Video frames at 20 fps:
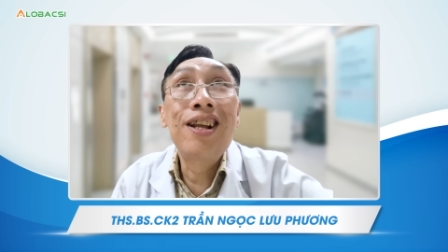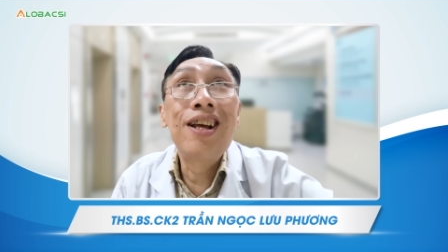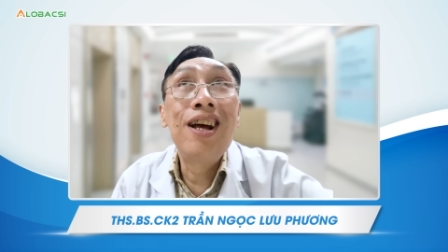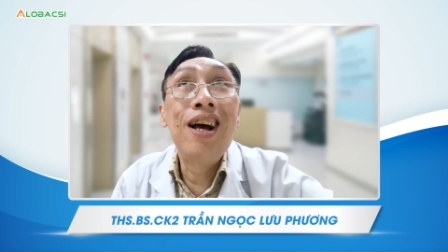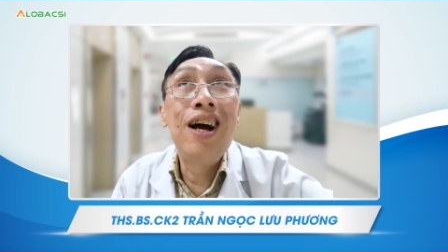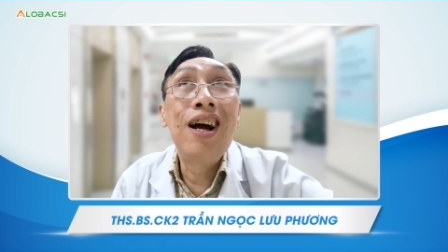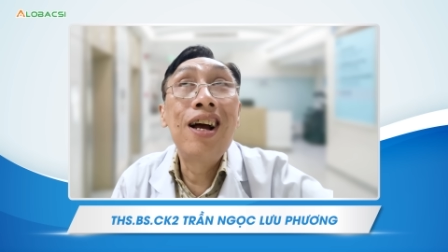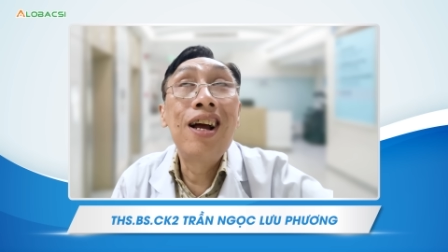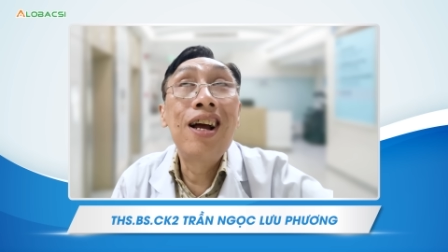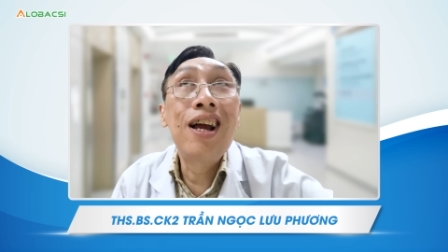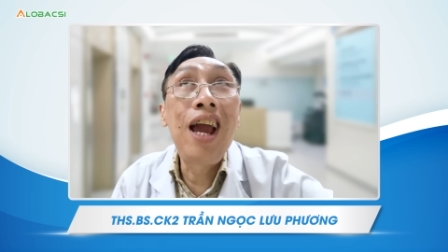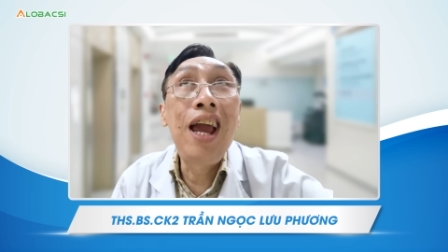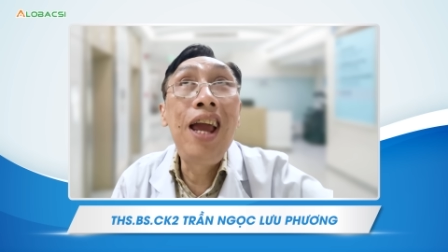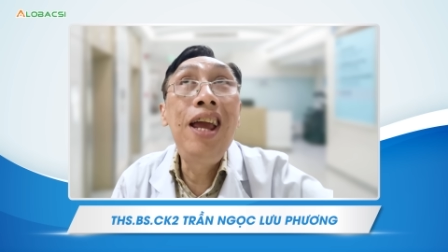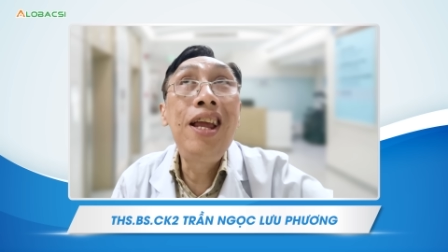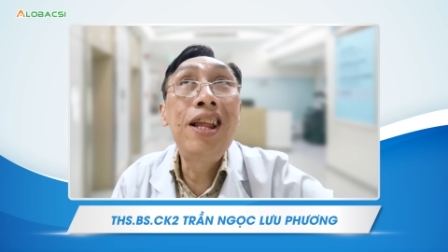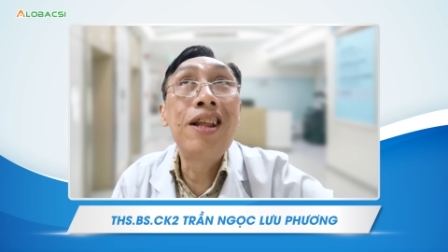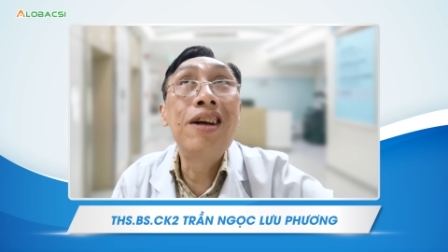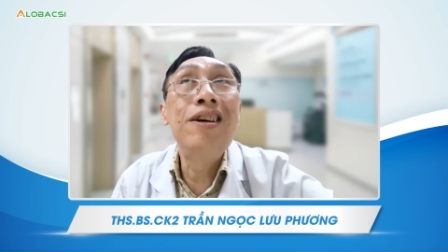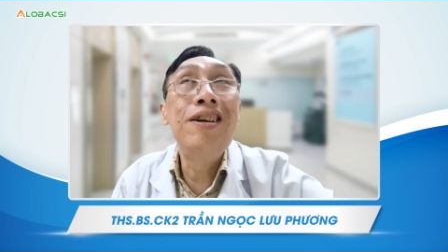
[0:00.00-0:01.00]
à,
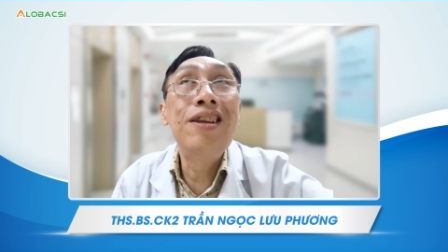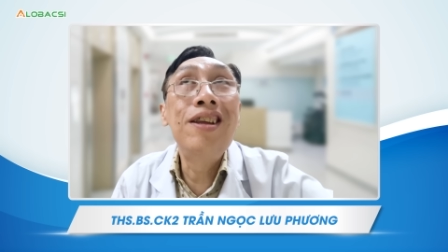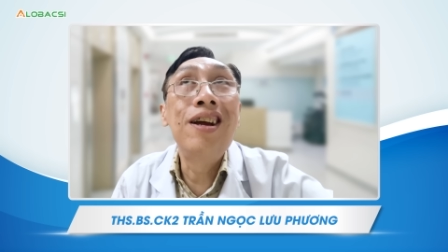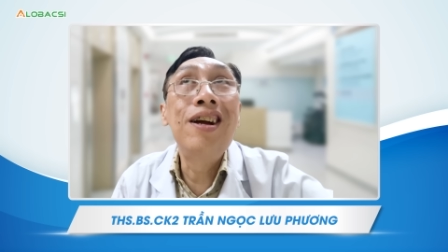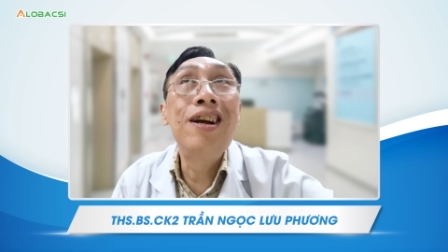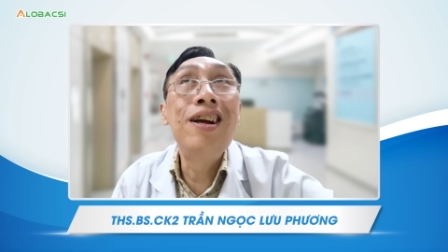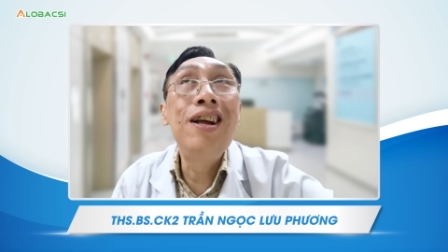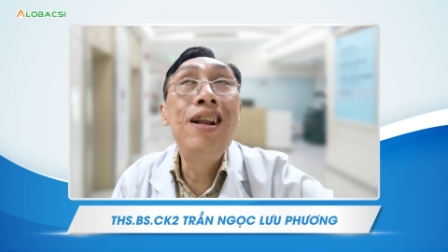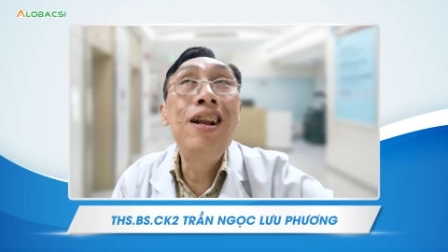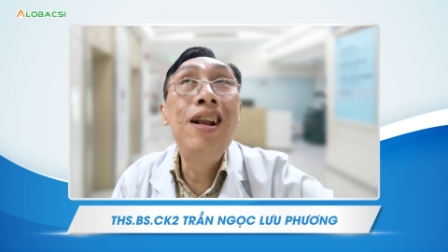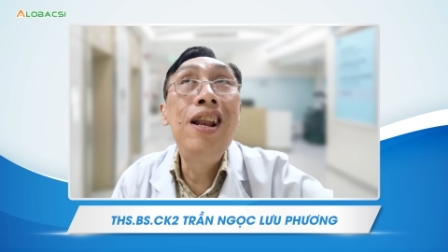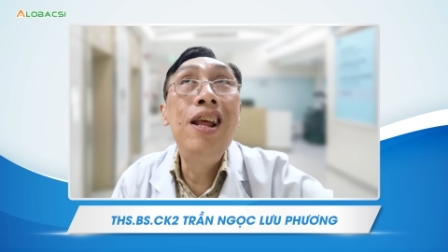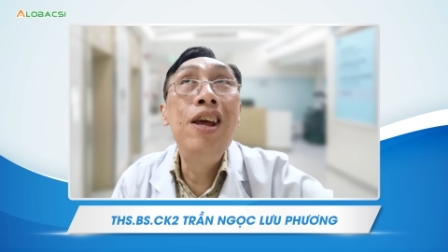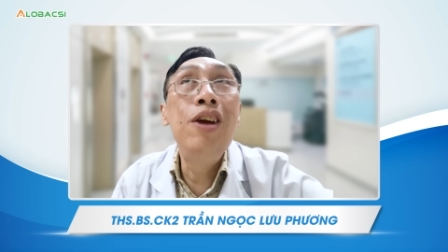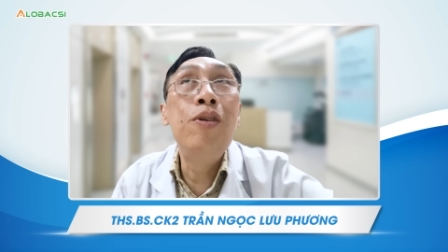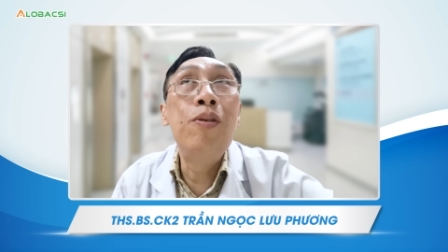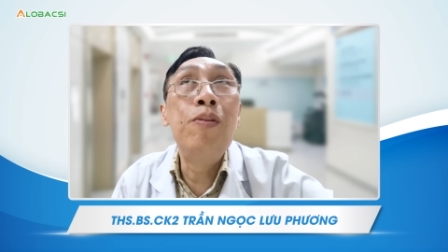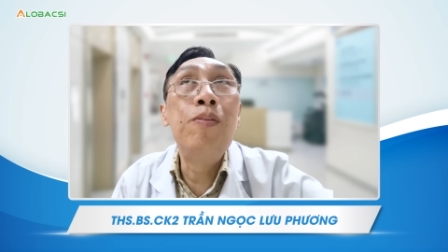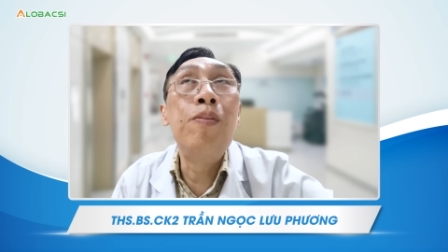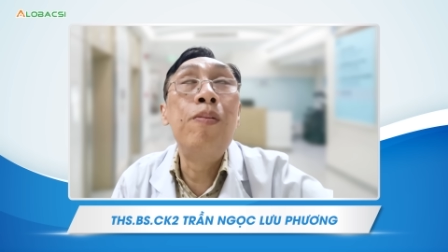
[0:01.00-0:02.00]
ngay từ những
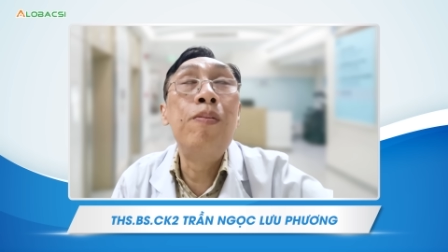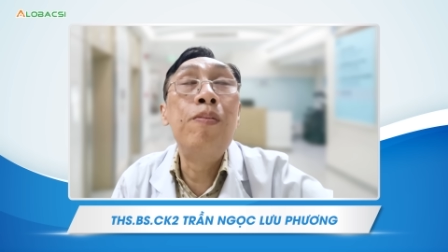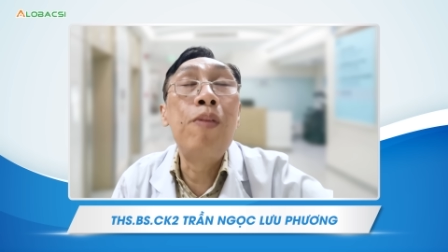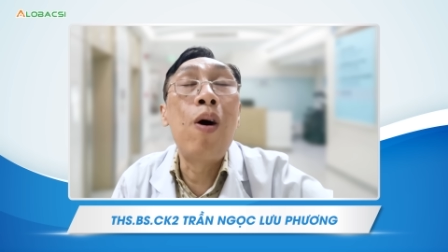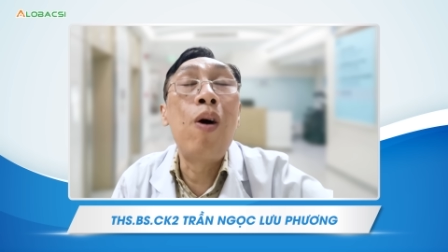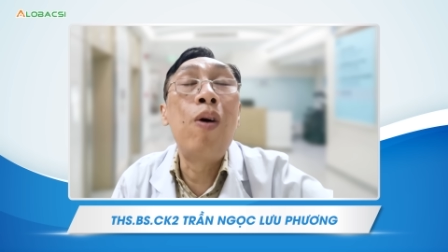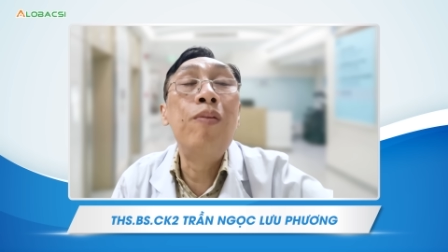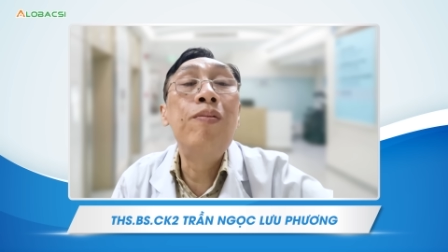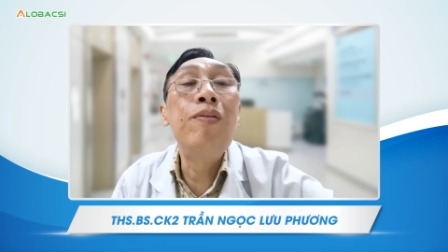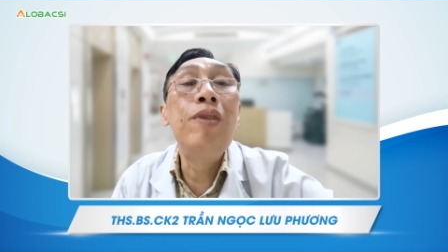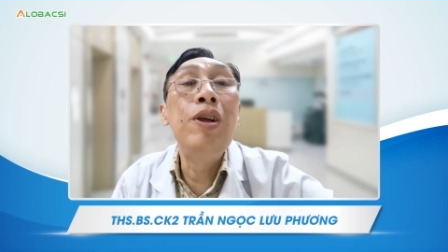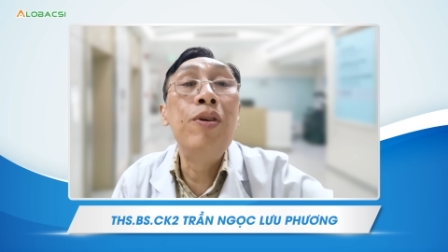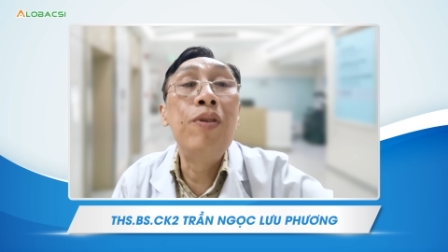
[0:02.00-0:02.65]
liều 1,